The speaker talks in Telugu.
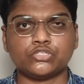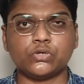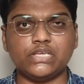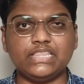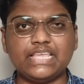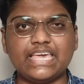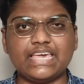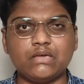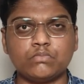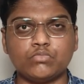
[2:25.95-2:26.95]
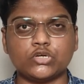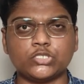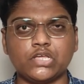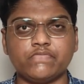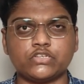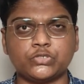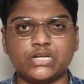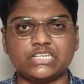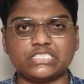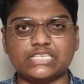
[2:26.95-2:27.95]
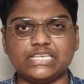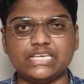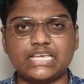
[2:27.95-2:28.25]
సో ఇందుకే మోస్ట్ ఆఫ్ ద స్టూడెంట్స్కి